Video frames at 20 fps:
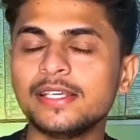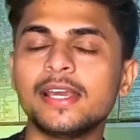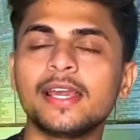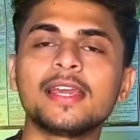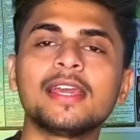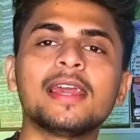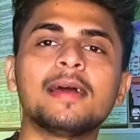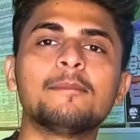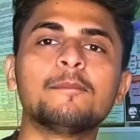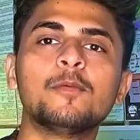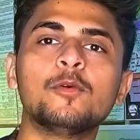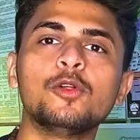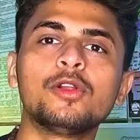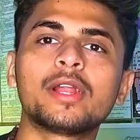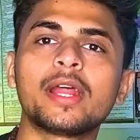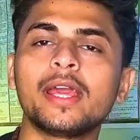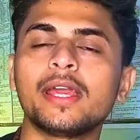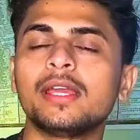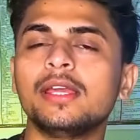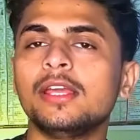है कि हम बोल
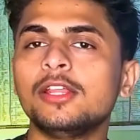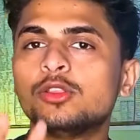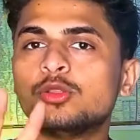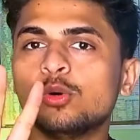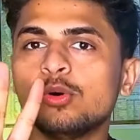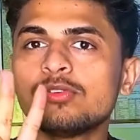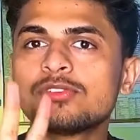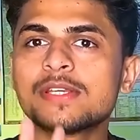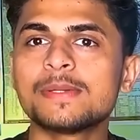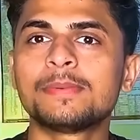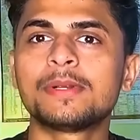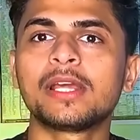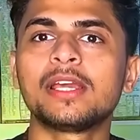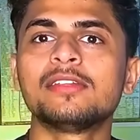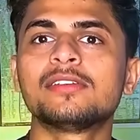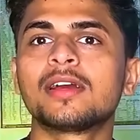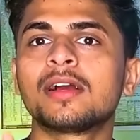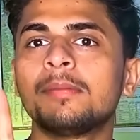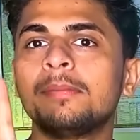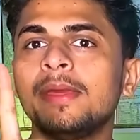रहे हैं कि दो शिफ्ट की
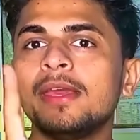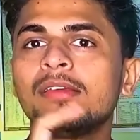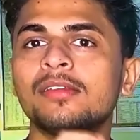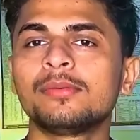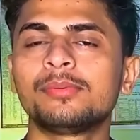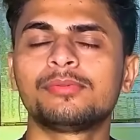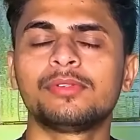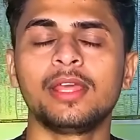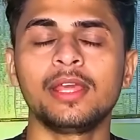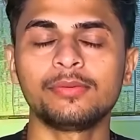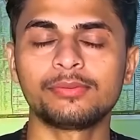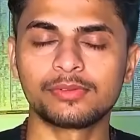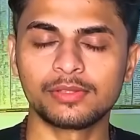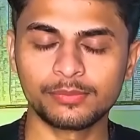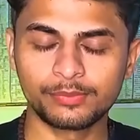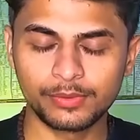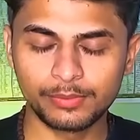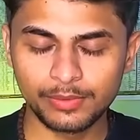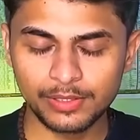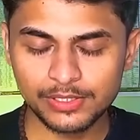जगह पे एक
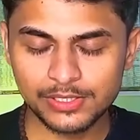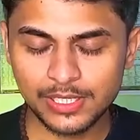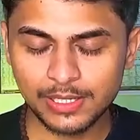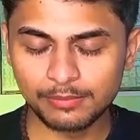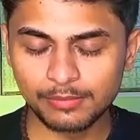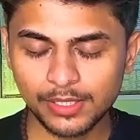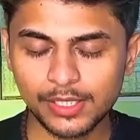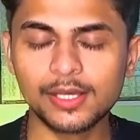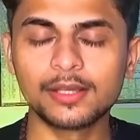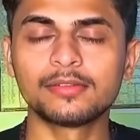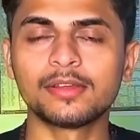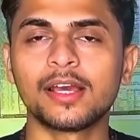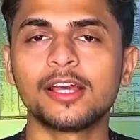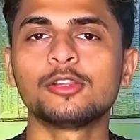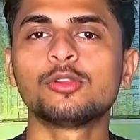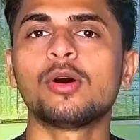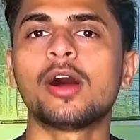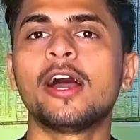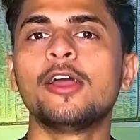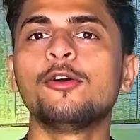शिफ्ट में एग्जाम लिया जाए
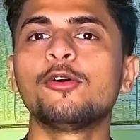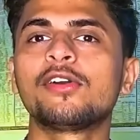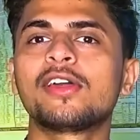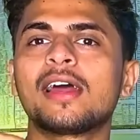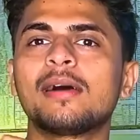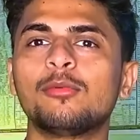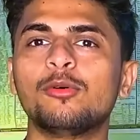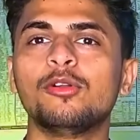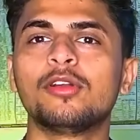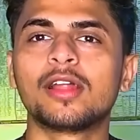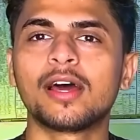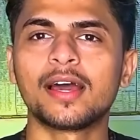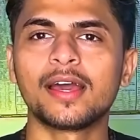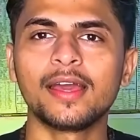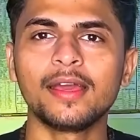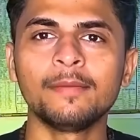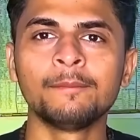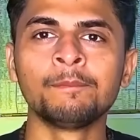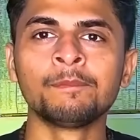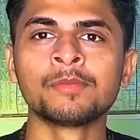तो आयोग आयोग क्या बोल रहा है
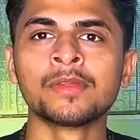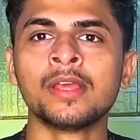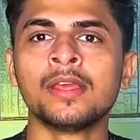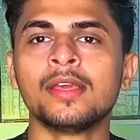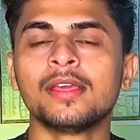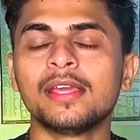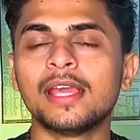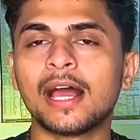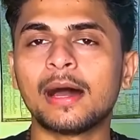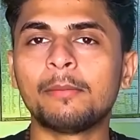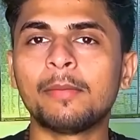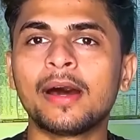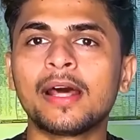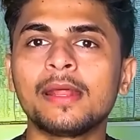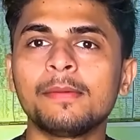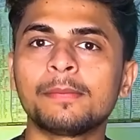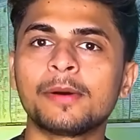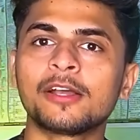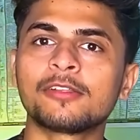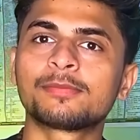कि हमारे
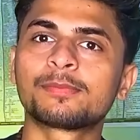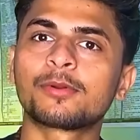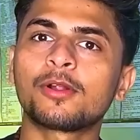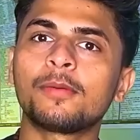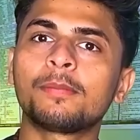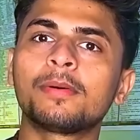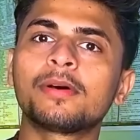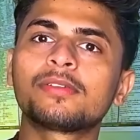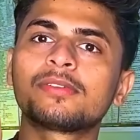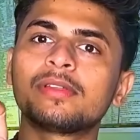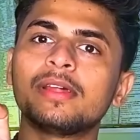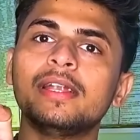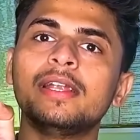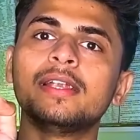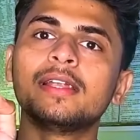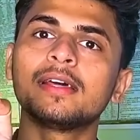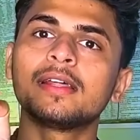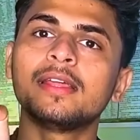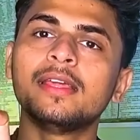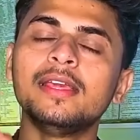पास प्रॉपर
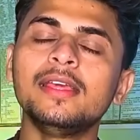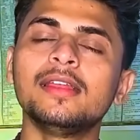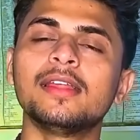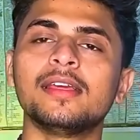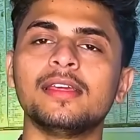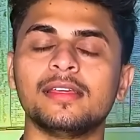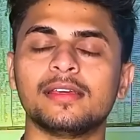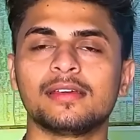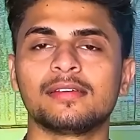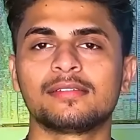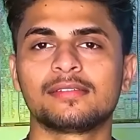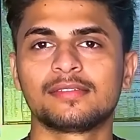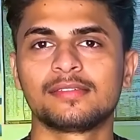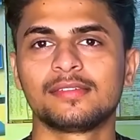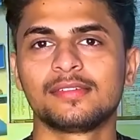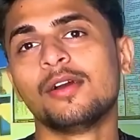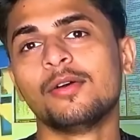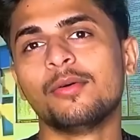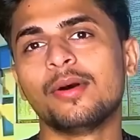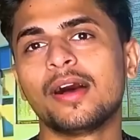सेंटर ही नहीं है
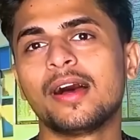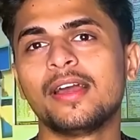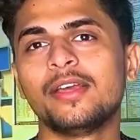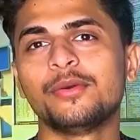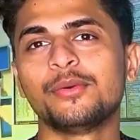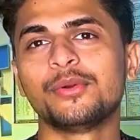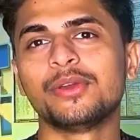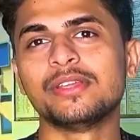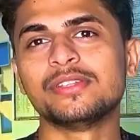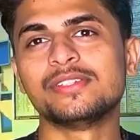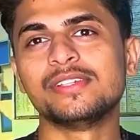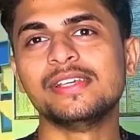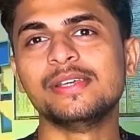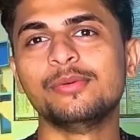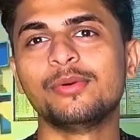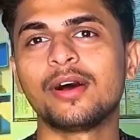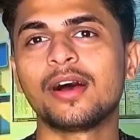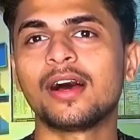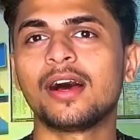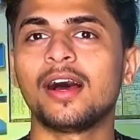वाह योगी जी
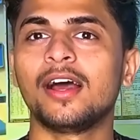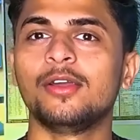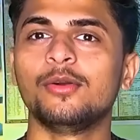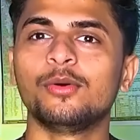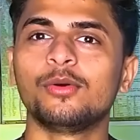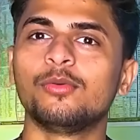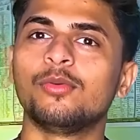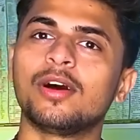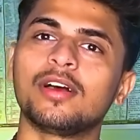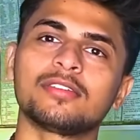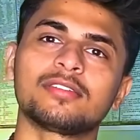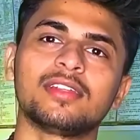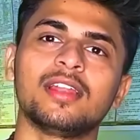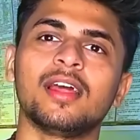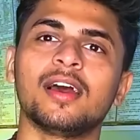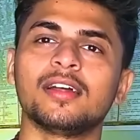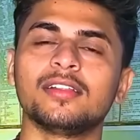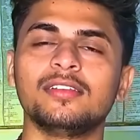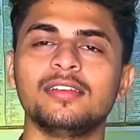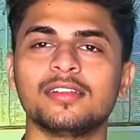वाह आयोग वाह
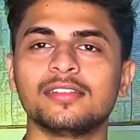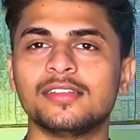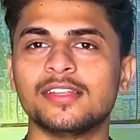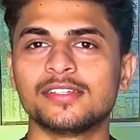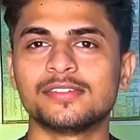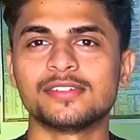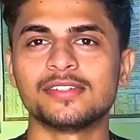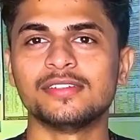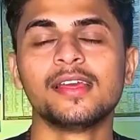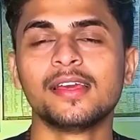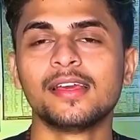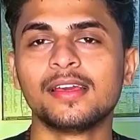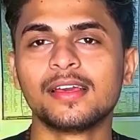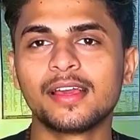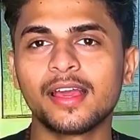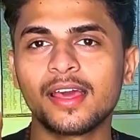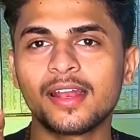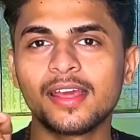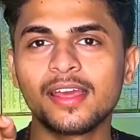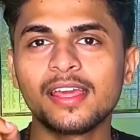सिन्हा जी अध्यक्ष जी
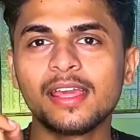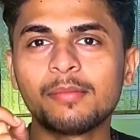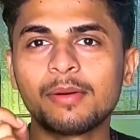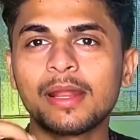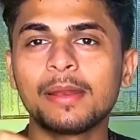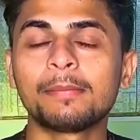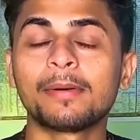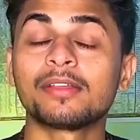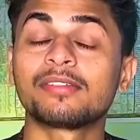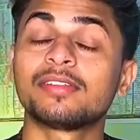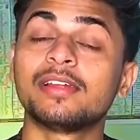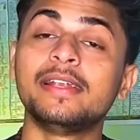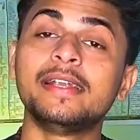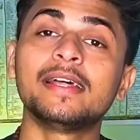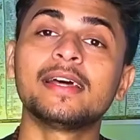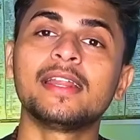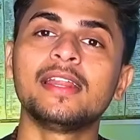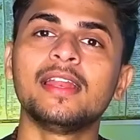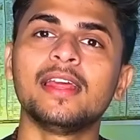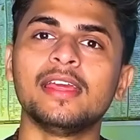कह रहे हैं कि हमारे पास
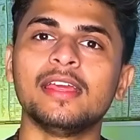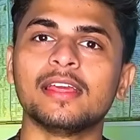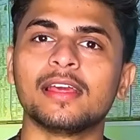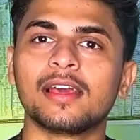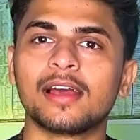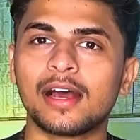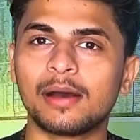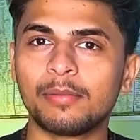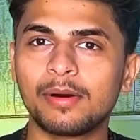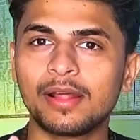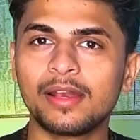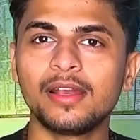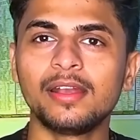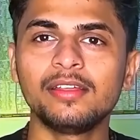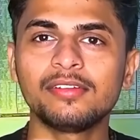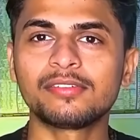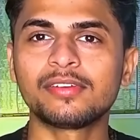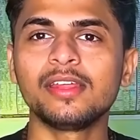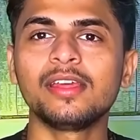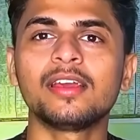सेंटर ही नहीं है हमारे
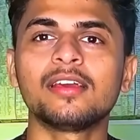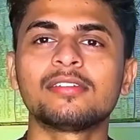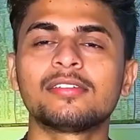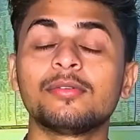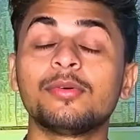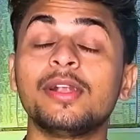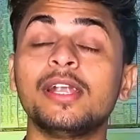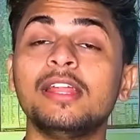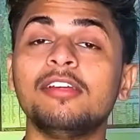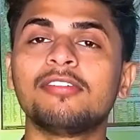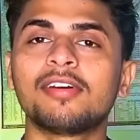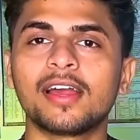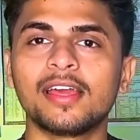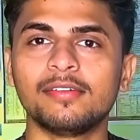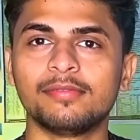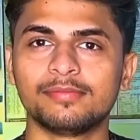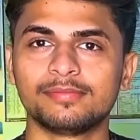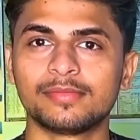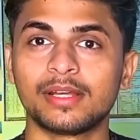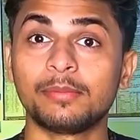डिस्ट्रिक्ट हैं सेवेंटी फाइव
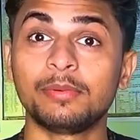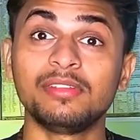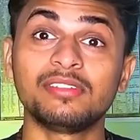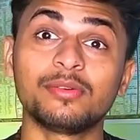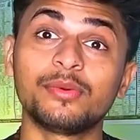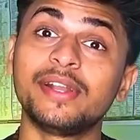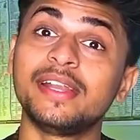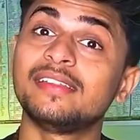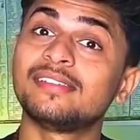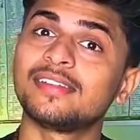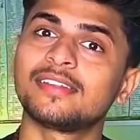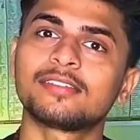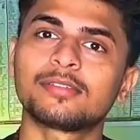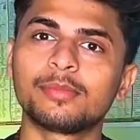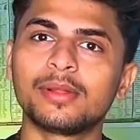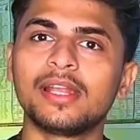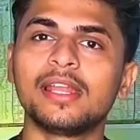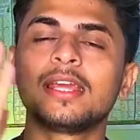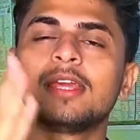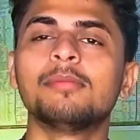अभी सेवेंटी सिक्स
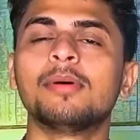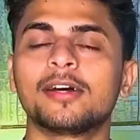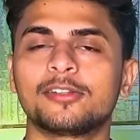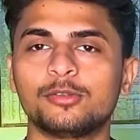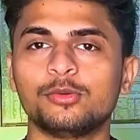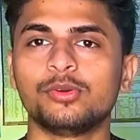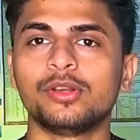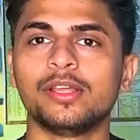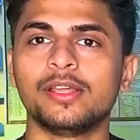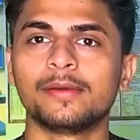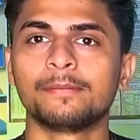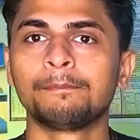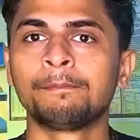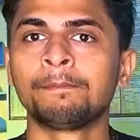बनने की बात हो रही है